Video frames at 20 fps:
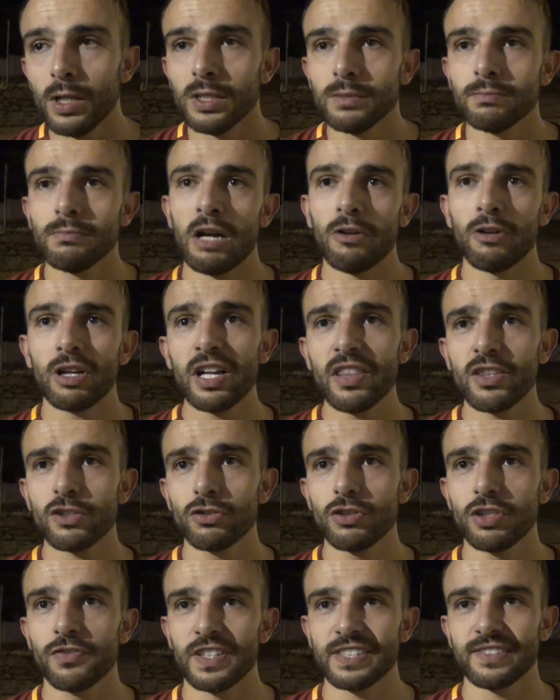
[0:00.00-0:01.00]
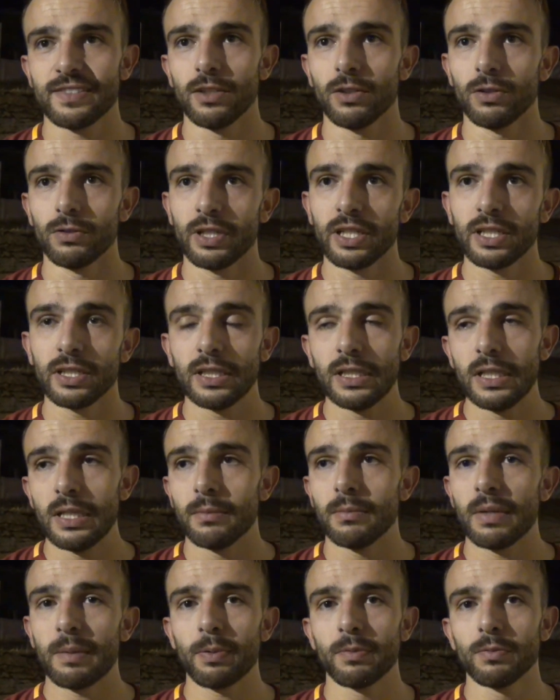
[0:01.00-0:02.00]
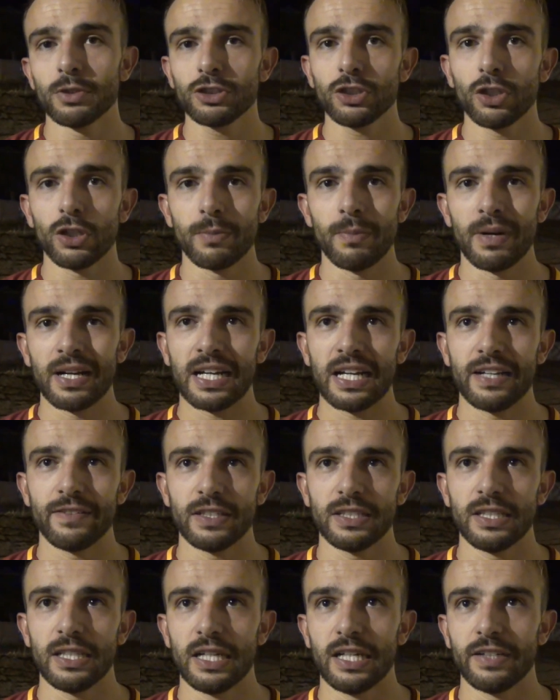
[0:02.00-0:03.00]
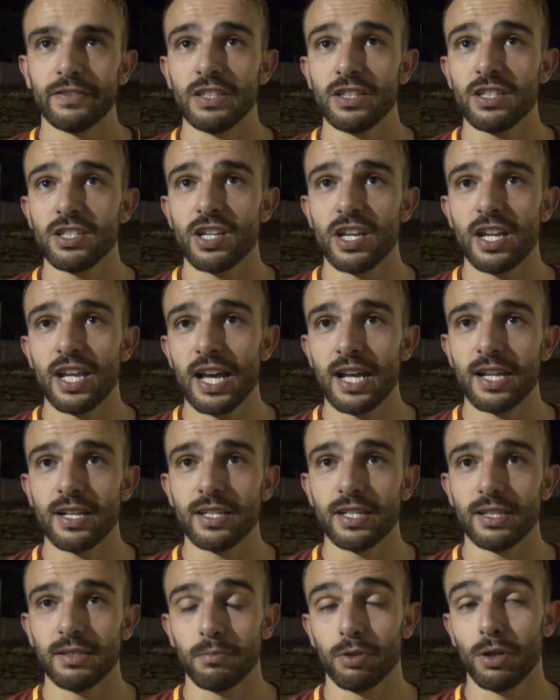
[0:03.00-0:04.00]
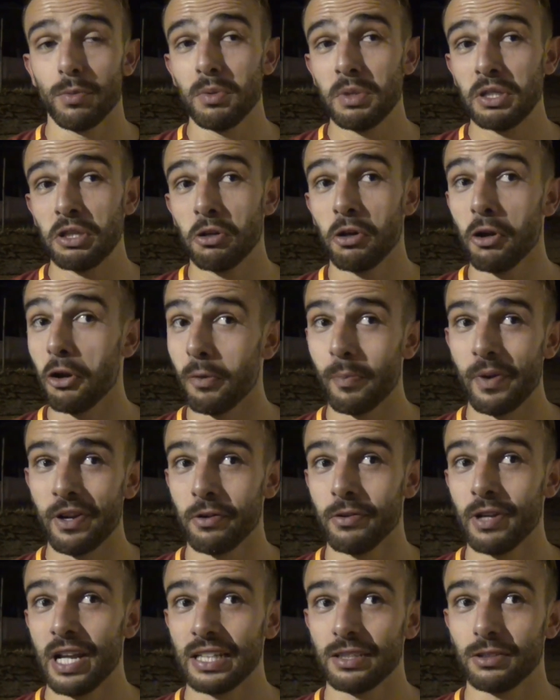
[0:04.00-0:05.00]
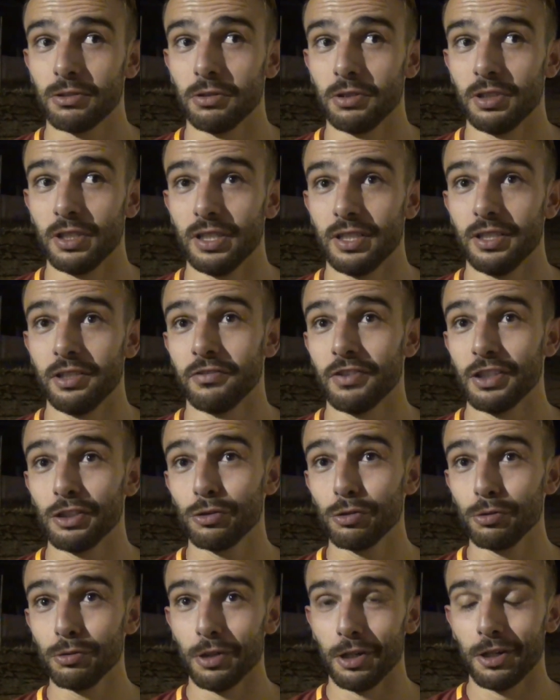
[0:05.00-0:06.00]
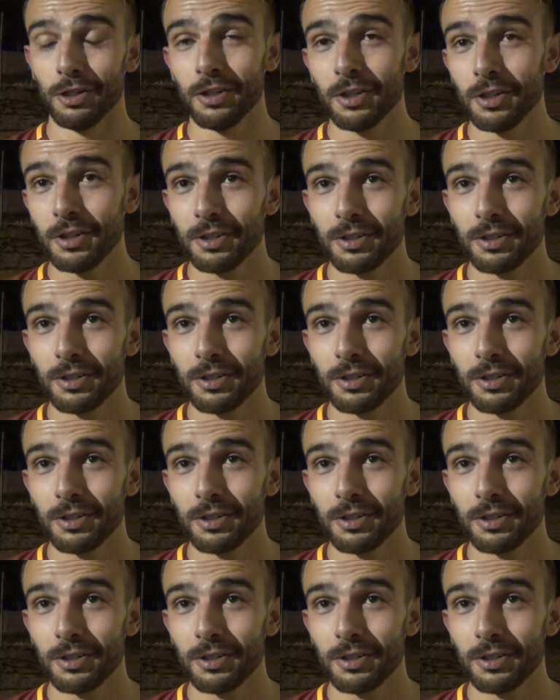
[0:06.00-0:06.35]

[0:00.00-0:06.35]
Ma è una grande soddisfazione. La promozione mancava da 26 anni, probabilmente non è nemmeno nato il 91. Nella